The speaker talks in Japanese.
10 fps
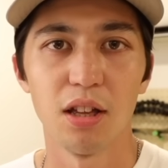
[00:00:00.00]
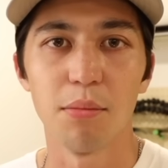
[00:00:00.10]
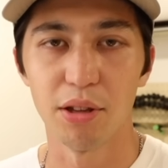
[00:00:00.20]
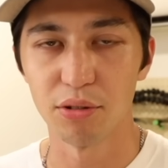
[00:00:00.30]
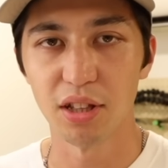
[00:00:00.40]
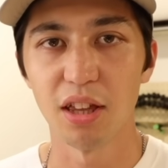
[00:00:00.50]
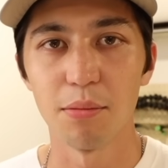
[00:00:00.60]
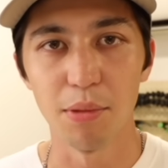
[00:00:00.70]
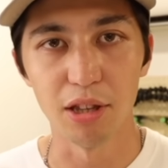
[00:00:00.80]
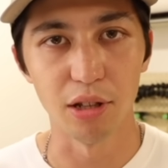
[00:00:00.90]
まあ、いろんな
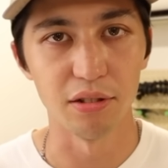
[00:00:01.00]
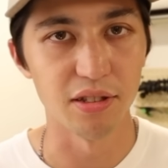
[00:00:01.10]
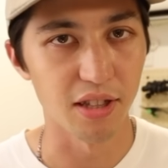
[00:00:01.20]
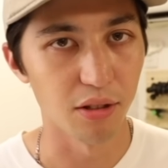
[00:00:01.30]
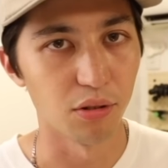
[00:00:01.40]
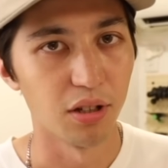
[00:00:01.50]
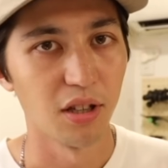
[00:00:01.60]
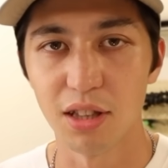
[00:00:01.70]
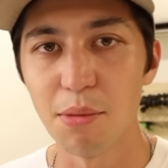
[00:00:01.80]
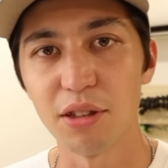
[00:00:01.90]
ねメリットあるんですけど
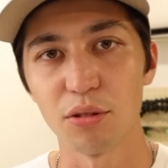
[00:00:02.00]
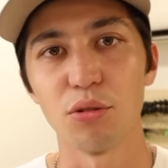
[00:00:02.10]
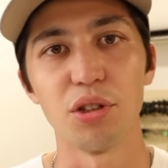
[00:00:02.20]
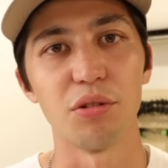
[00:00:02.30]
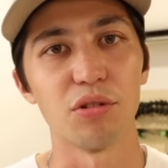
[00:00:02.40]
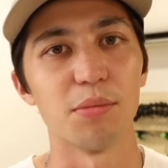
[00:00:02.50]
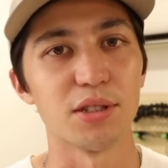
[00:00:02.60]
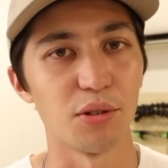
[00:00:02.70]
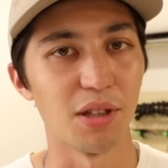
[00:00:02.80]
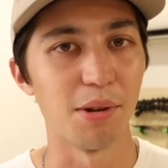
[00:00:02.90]
デメリットの方で言うと、まあ、
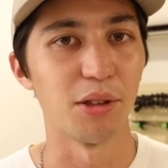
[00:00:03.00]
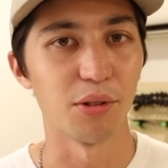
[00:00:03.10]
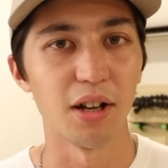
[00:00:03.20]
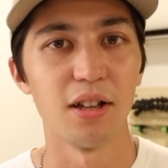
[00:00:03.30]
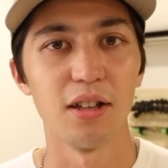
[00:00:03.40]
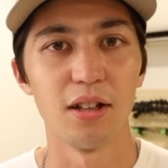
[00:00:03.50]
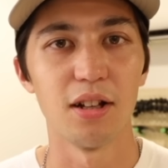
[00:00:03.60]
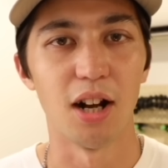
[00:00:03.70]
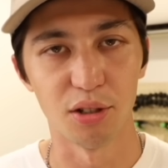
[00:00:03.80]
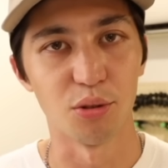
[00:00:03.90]
そういうデメリットが
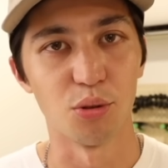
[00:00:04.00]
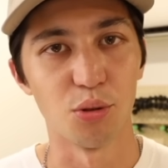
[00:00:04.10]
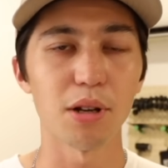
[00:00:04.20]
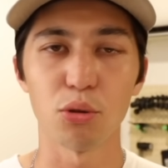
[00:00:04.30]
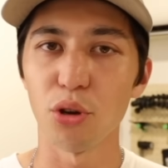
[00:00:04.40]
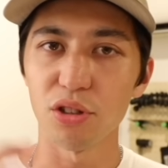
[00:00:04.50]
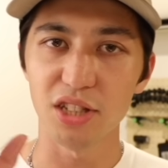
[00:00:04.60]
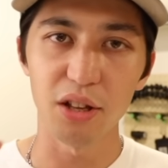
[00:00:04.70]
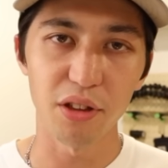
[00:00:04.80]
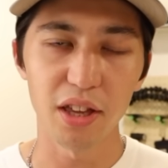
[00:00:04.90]
あると、まあ、こういう
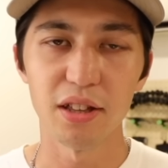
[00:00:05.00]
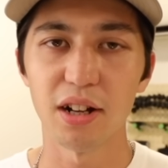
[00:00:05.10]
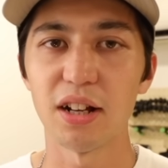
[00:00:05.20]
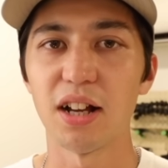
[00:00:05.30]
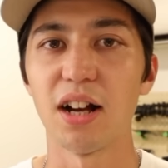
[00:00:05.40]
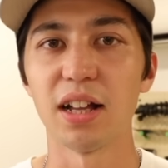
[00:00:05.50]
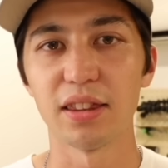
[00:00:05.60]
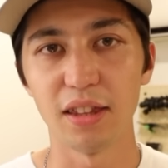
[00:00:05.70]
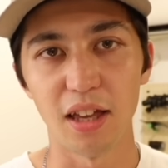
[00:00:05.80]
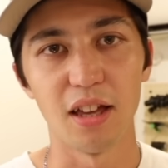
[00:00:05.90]
時代のね流れがあっ
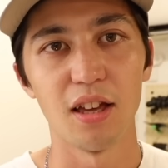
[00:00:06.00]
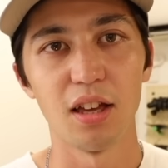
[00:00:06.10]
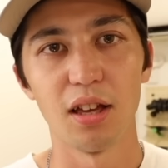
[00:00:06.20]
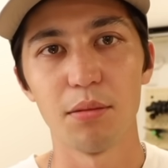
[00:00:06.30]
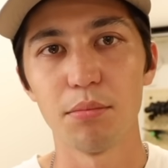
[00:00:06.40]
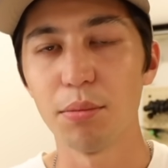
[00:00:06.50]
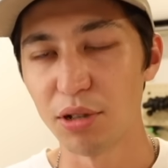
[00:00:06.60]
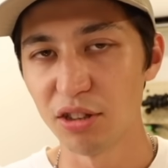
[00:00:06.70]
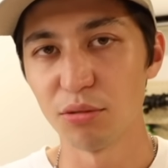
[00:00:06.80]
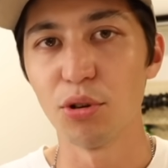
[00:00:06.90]
てまあ、
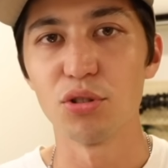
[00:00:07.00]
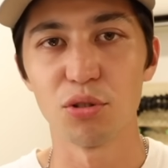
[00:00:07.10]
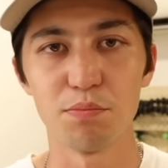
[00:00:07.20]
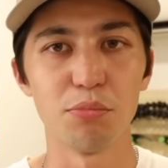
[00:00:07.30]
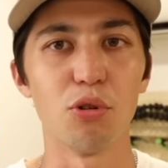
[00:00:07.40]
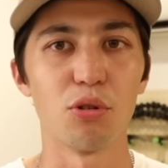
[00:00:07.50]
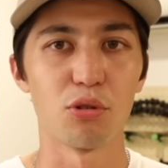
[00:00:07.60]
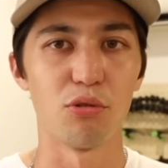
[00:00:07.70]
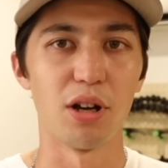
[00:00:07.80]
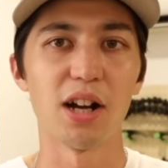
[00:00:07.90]
ブランドもショップも
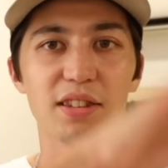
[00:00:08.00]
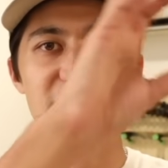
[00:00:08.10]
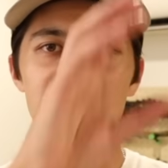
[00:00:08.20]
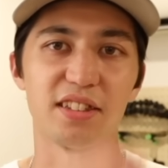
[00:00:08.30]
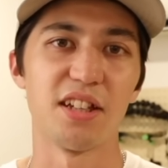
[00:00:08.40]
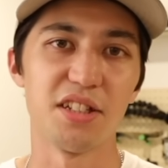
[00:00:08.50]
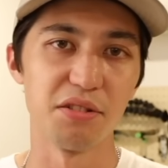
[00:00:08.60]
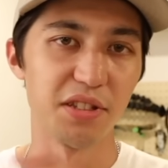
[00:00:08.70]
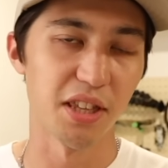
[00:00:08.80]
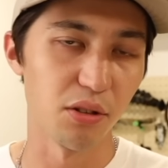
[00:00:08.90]
こう上がったり下がったりして
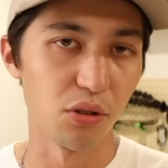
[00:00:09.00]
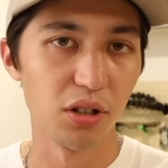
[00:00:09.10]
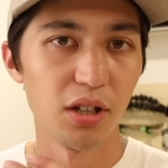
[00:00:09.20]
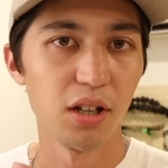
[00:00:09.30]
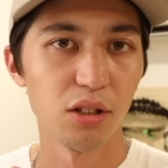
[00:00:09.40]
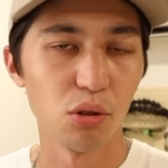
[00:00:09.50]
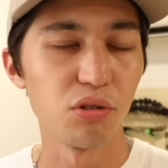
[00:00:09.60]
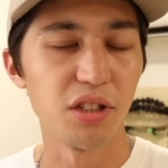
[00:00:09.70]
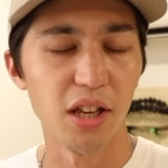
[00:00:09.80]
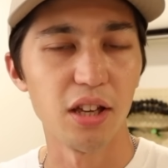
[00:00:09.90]
るんですけど
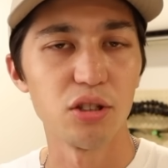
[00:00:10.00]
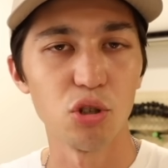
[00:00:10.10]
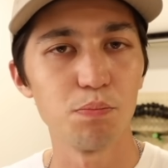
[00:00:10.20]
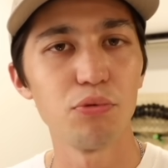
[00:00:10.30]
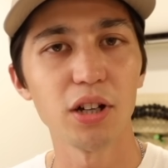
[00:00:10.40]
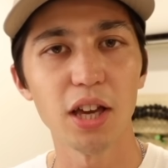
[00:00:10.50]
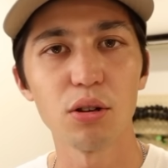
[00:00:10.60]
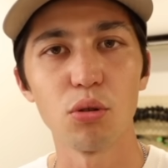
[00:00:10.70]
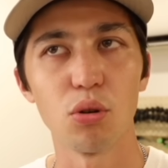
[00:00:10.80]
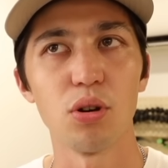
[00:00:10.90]
特にねショップは
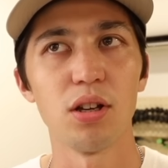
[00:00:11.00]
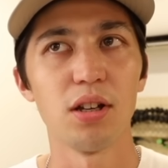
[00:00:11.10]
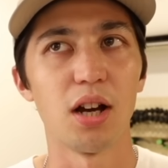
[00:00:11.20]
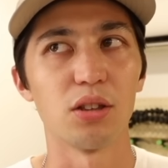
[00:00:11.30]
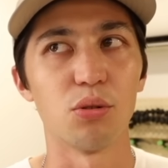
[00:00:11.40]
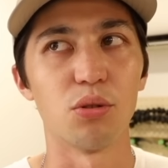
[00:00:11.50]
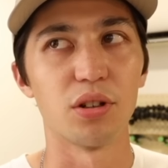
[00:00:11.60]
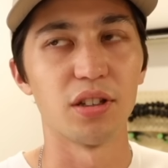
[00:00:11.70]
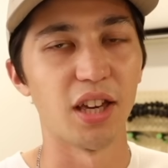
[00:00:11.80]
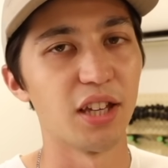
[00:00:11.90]
結構あの
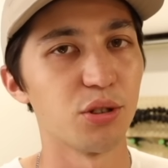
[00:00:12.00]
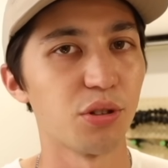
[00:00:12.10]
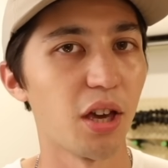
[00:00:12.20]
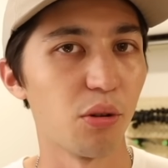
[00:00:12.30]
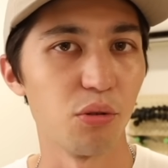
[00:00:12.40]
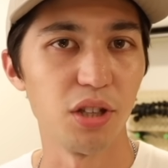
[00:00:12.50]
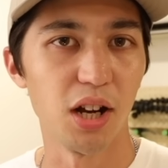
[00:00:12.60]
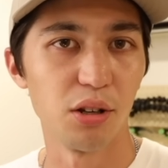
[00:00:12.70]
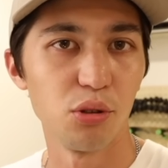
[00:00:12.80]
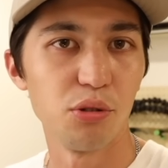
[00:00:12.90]
減少傾向に
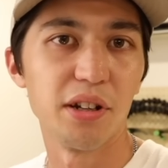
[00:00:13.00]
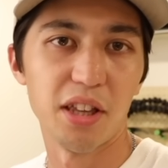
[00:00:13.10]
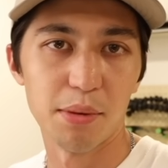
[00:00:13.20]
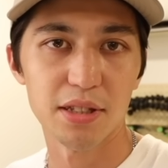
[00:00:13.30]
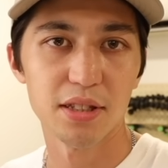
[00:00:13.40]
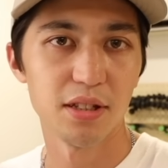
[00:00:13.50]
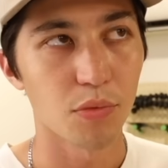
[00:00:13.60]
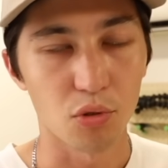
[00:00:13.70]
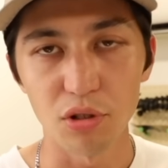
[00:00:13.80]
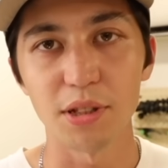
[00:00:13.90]
あると言われています
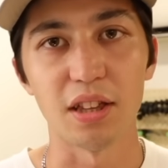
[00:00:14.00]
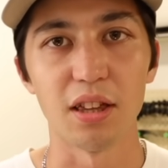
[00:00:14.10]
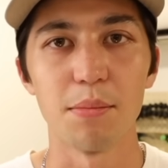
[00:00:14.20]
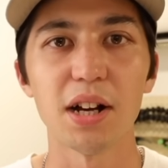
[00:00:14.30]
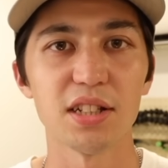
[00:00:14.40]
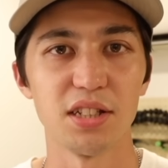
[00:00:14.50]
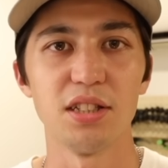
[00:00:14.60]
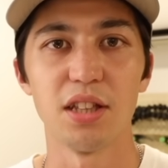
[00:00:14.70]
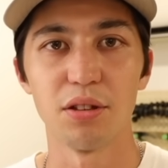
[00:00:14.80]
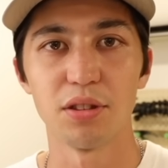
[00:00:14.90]
これまでね
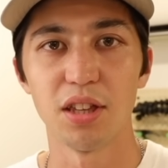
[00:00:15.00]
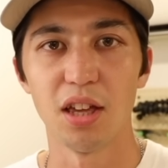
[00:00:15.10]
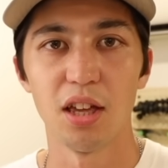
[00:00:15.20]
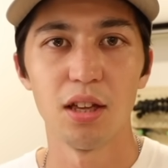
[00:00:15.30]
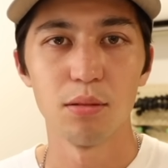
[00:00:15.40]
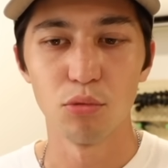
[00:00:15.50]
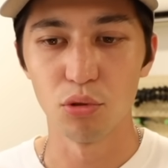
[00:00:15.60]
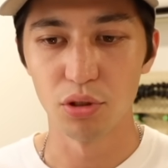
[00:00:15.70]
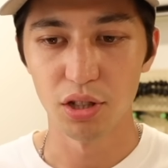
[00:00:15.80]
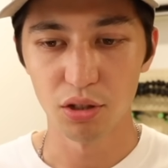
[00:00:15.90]
マガジンって言って
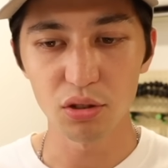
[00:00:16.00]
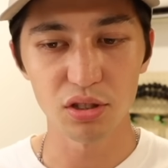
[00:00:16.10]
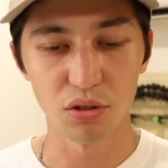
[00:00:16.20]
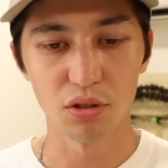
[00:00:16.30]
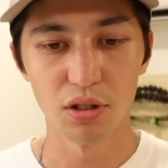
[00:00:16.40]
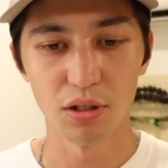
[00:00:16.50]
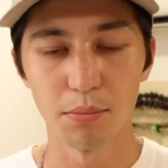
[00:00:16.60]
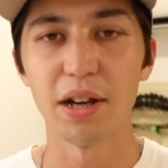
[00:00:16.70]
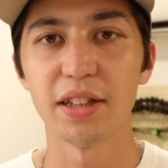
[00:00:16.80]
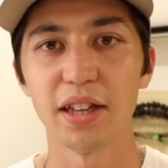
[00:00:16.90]
もう一つの
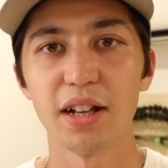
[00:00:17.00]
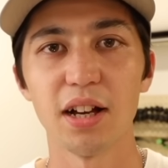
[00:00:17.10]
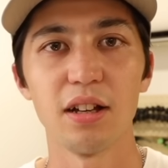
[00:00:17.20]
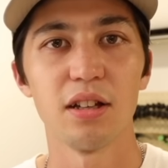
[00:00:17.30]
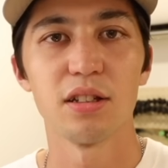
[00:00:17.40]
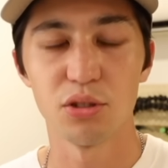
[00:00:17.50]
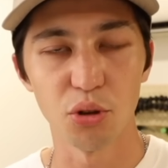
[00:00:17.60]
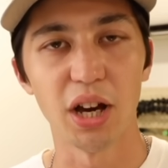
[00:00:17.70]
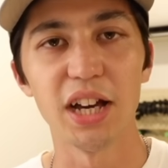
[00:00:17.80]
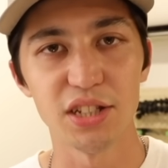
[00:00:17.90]
媒体がす
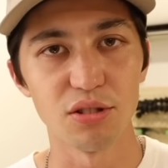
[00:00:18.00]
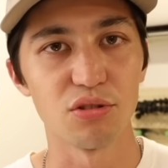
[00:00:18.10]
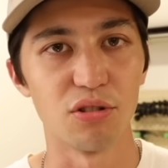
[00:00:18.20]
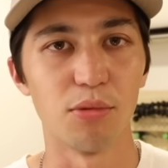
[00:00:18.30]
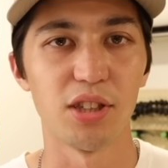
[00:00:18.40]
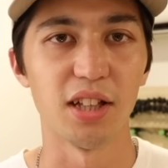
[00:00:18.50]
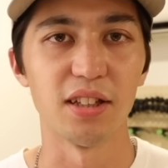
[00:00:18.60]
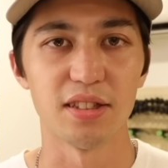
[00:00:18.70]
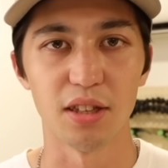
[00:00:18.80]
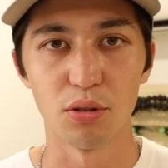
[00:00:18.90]
ごい配信力を持ってた
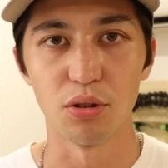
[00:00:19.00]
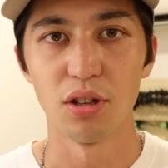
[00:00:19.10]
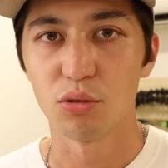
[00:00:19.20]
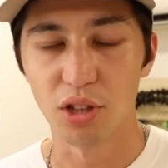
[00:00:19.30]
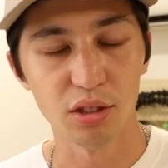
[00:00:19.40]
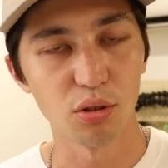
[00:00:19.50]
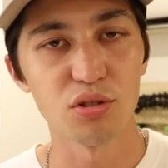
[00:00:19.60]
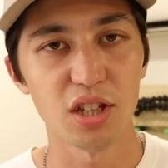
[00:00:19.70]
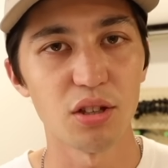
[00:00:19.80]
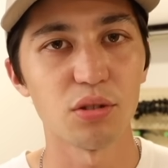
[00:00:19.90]
んですけどこのネット
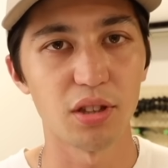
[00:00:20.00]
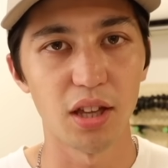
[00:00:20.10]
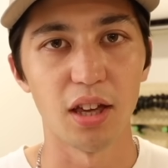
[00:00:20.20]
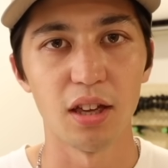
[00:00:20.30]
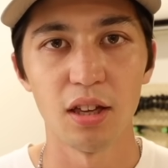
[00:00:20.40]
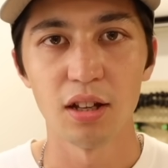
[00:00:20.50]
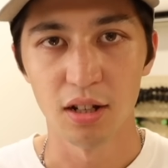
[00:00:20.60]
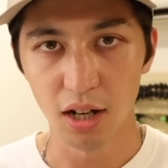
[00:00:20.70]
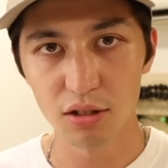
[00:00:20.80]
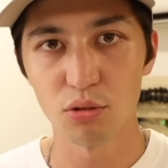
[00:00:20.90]
の時代によって
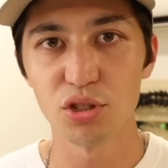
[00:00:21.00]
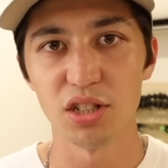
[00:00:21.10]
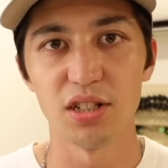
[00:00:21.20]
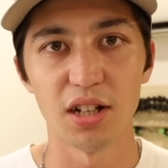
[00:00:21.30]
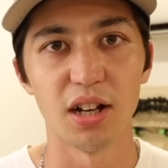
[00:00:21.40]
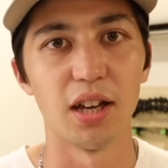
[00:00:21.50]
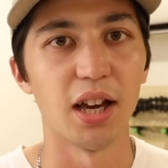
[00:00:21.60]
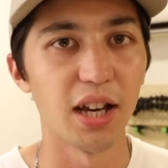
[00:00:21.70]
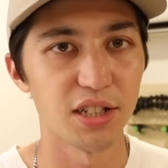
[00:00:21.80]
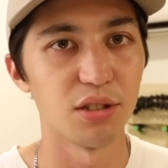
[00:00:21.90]
各個人が
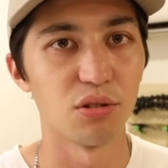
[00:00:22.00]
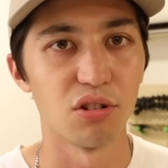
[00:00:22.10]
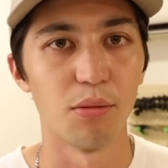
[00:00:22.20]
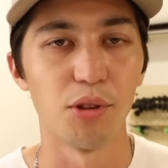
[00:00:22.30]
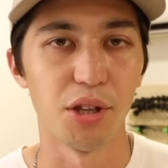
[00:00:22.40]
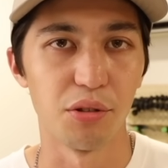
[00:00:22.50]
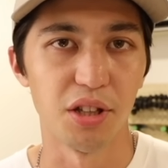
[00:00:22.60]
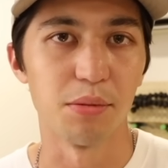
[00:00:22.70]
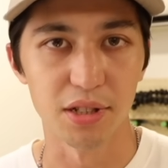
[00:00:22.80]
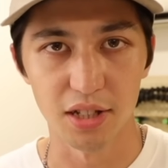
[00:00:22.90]
配信力を持てるよう
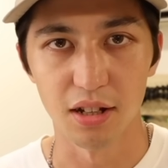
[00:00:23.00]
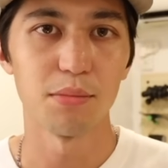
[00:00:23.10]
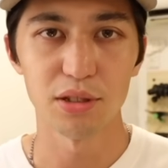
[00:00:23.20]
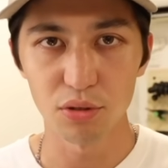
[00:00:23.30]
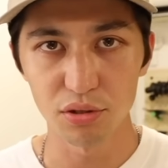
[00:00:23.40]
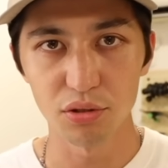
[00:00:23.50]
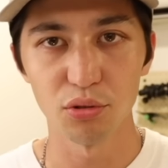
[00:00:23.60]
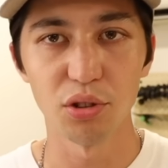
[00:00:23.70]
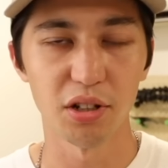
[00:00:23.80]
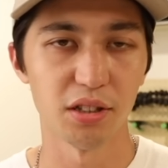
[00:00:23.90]
になりました、まあ、そうすると
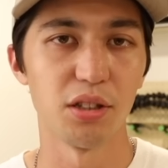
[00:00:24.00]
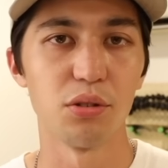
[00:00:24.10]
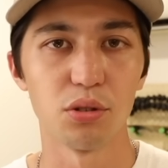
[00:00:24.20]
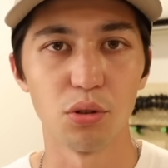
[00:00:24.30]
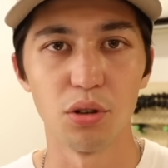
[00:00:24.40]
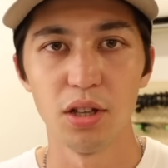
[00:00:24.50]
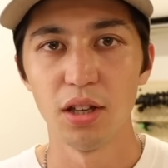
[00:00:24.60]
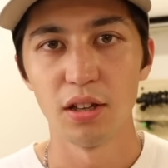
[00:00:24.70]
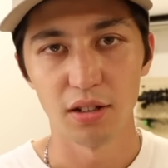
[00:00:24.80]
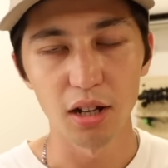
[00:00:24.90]
どうなるかっていうと
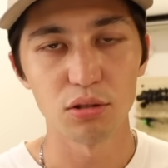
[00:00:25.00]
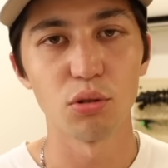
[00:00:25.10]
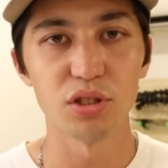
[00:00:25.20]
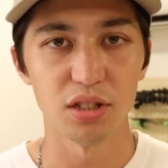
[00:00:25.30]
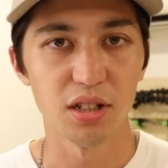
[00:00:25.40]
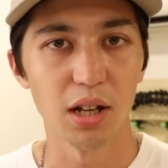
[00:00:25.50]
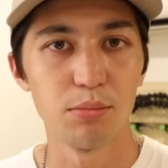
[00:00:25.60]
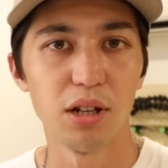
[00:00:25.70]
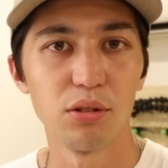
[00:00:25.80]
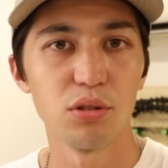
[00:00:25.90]
各個人が
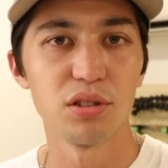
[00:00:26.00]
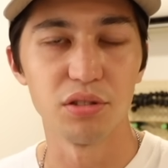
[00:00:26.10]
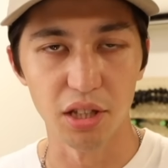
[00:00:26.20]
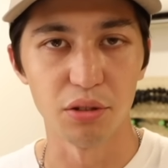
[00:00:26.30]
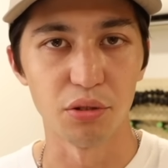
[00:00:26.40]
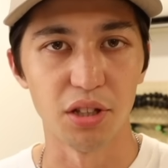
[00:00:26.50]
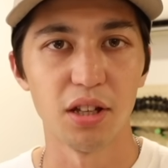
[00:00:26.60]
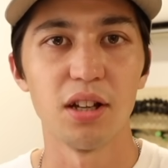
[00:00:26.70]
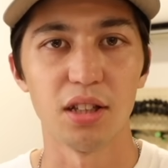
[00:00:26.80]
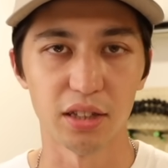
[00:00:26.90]
ブランドを作っていくように
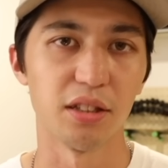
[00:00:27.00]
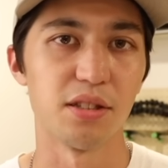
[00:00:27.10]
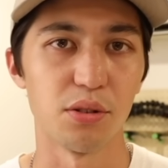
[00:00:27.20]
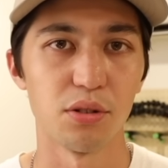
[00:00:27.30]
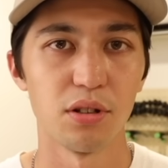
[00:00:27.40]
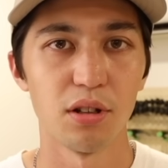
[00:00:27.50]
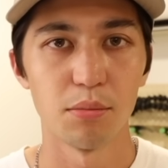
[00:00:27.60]
なったんですよ、